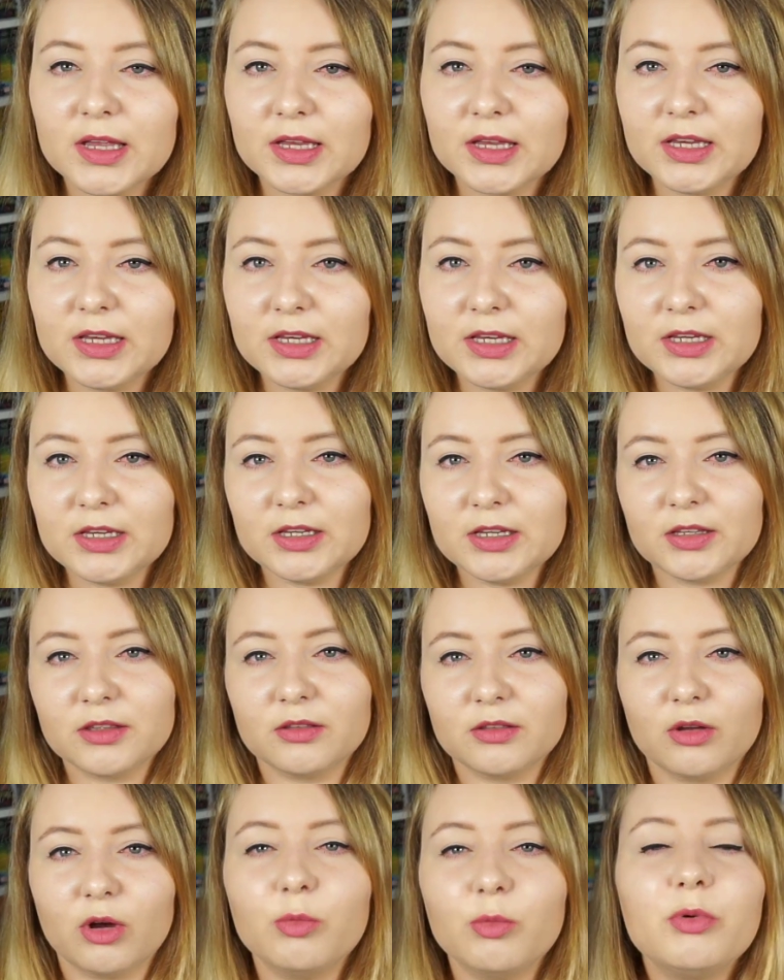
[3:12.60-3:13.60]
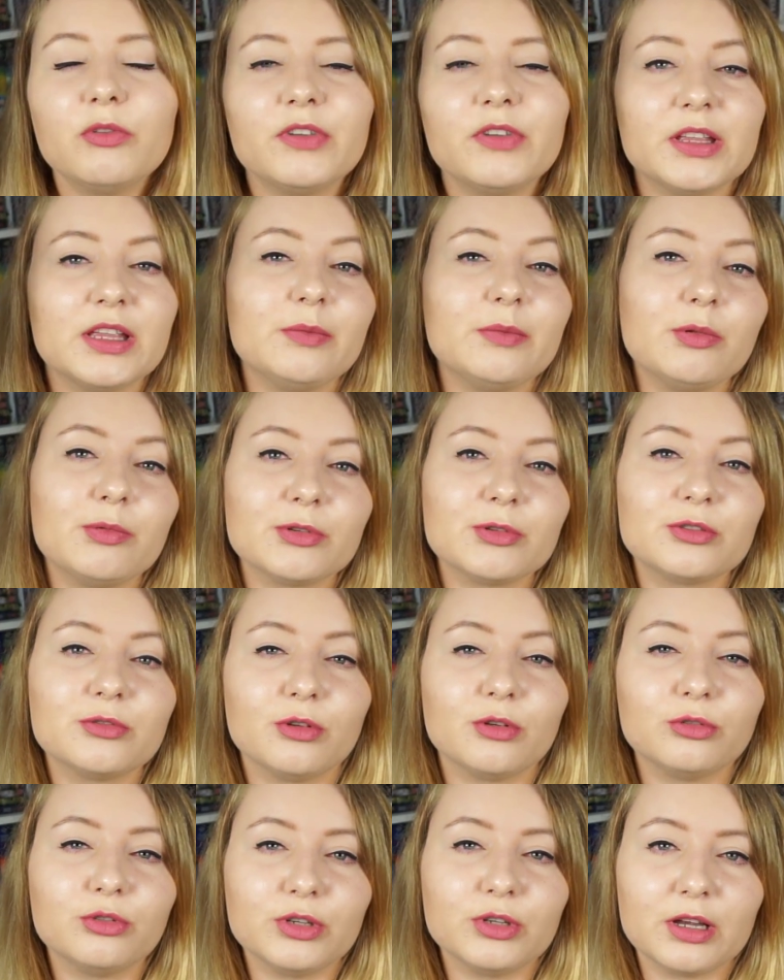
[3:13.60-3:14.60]
I opowiada po
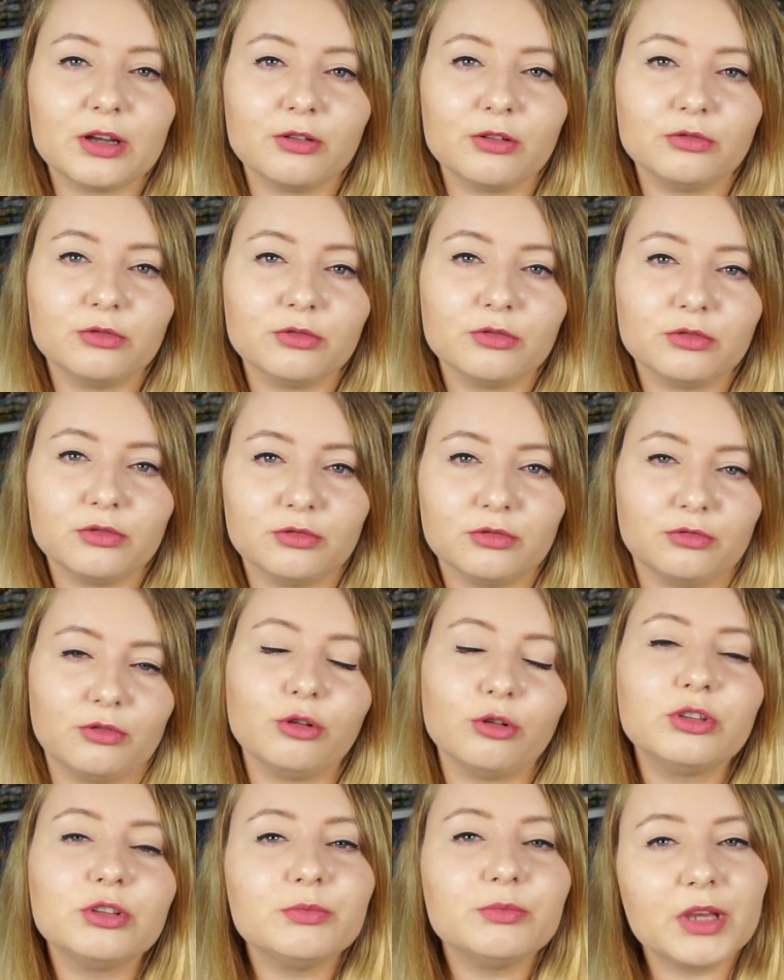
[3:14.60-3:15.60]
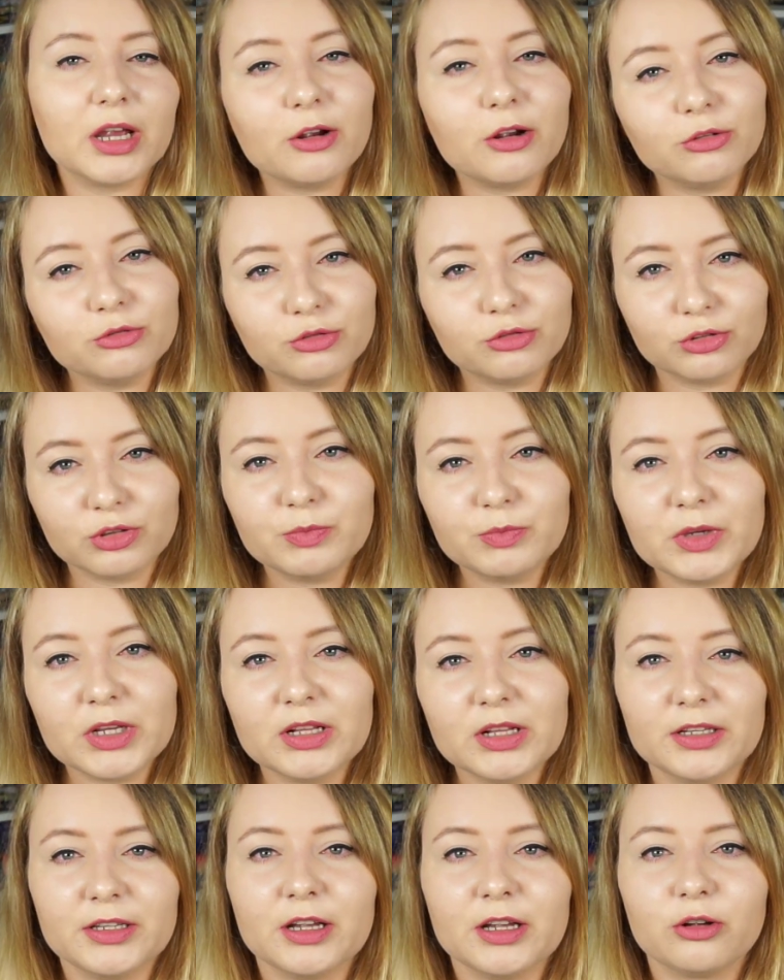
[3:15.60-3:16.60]
prostu o to, jak on o tym, jak on to
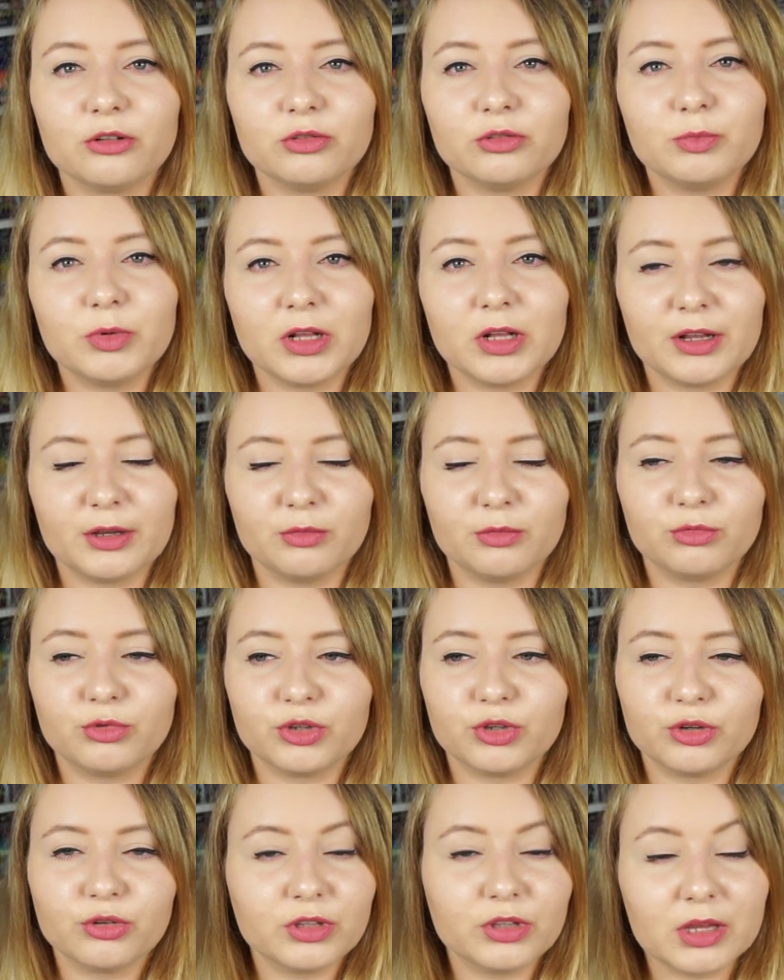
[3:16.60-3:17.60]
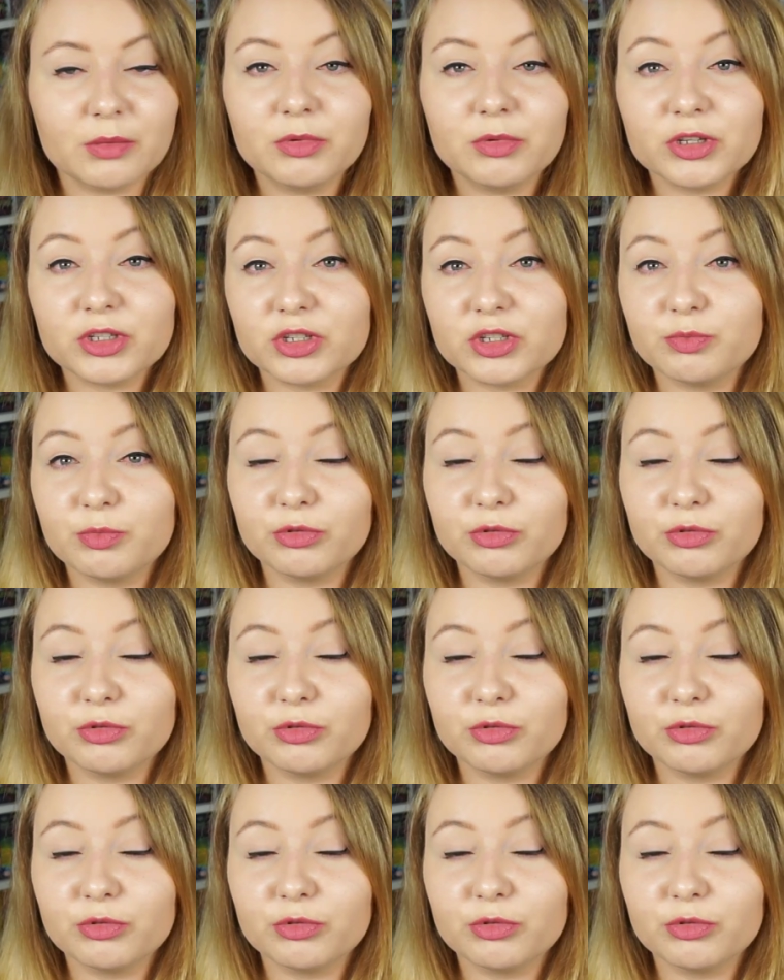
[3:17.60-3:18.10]
odbiera i jak odbierają to jego najbliżsi.